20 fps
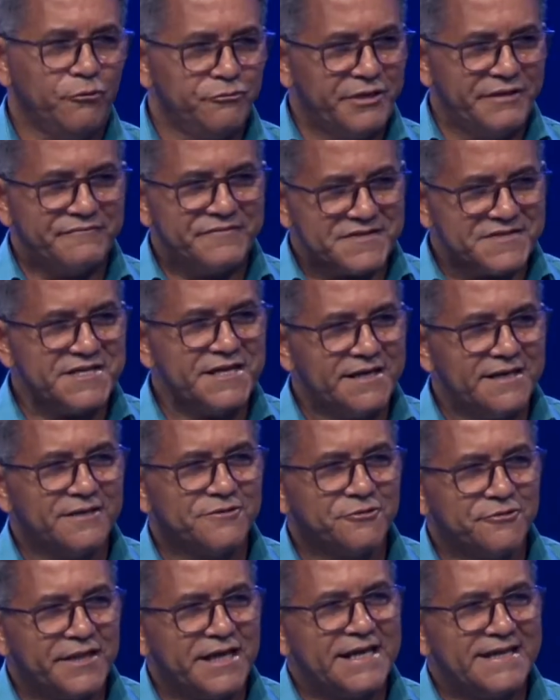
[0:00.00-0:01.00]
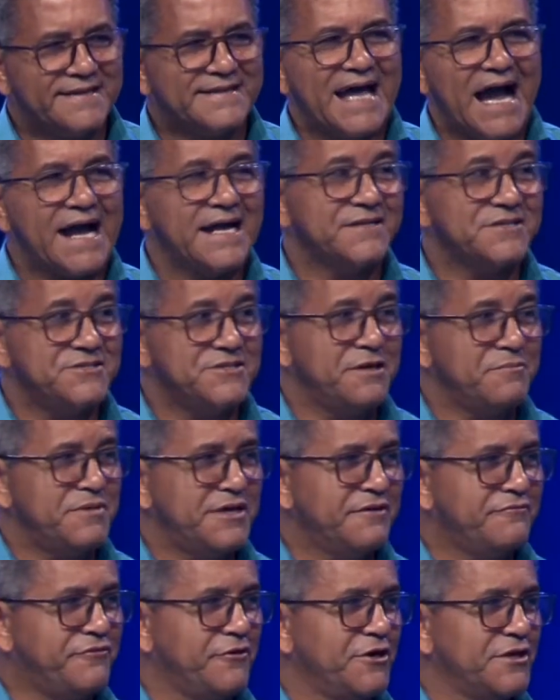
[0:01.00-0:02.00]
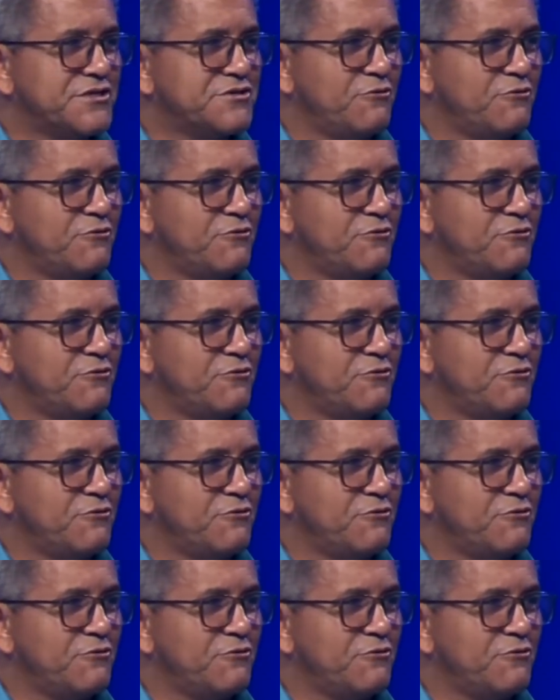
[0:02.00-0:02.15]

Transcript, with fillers: deve ser a tonalidade da minha voz,